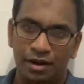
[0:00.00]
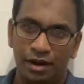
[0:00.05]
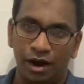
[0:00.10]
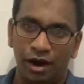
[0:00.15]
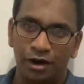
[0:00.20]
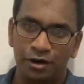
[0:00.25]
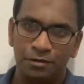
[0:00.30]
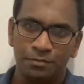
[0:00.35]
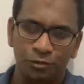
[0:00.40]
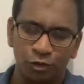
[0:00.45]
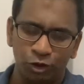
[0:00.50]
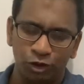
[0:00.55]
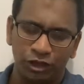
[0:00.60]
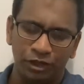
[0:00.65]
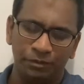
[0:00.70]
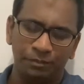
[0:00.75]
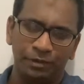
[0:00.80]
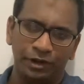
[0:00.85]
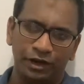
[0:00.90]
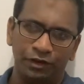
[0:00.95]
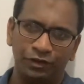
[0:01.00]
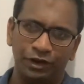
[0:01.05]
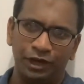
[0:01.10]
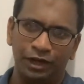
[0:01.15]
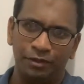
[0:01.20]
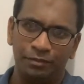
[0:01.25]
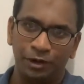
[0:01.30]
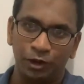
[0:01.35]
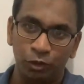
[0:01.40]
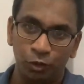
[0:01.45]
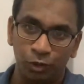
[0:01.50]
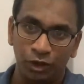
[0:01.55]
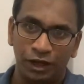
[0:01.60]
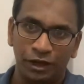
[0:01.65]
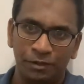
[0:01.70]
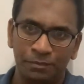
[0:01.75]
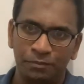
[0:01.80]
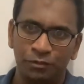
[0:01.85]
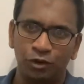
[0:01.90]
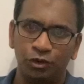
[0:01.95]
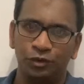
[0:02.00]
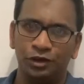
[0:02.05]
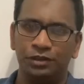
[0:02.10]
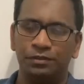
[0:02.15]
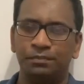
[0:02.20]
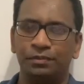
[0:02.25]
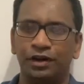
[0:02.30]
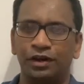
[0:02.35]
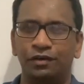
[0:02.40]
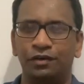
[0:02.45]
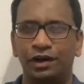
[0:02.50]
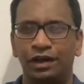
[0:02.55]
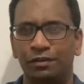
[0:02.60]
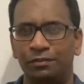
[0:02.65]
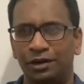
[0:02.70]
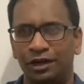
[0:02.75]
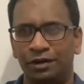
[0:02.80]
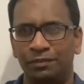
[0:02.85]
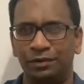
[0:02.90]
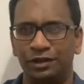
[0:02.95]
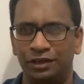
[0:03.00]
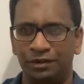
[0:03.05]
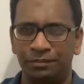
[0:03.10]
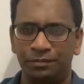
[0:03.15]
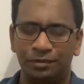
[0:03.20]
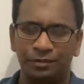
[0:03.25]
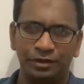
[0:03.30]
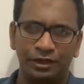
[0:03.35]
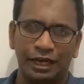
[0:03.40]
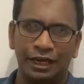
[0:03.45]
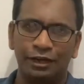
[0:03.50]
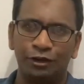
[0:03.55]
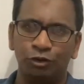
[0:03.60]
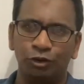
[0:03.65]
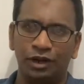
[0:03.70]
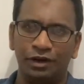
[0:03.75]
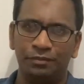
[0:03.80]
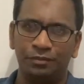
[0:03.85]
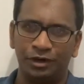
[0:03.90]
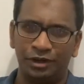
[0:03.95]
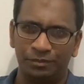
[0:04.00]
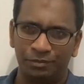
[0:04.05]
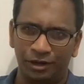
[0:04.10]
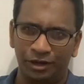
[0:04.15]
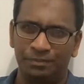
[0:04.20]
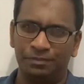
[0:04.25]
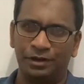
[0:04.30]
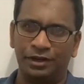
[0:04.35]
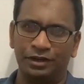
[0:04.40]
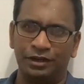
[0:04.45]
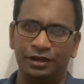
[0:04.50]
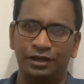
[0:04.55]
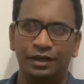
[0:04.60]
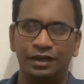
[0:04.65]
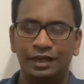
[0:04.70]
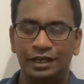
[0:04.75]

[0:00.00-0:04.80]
நாடு முழுக்க பரவலாமா உலகம் முழுவதும் பரவலாமா என்பதை கால்குலேட் பண்ணி பார்ப்பாங்க